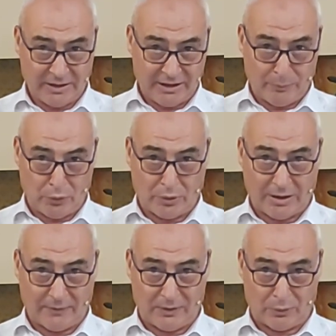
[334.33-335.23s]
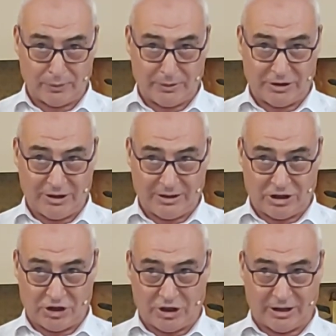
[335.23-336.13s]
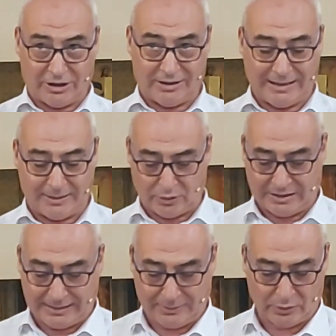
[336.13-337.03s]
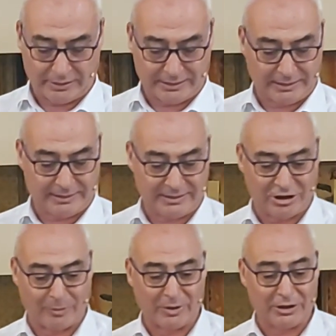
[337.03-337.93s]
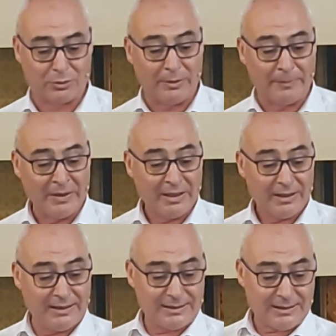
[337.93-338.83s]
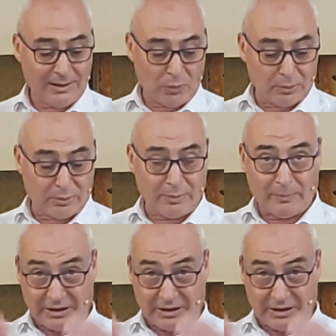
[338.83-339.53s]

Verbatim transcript: İyi büyük harfle olduğu için kişi adı yani özellikle ona dikkatinizi çekmek istiyorum. İnsanoğlunun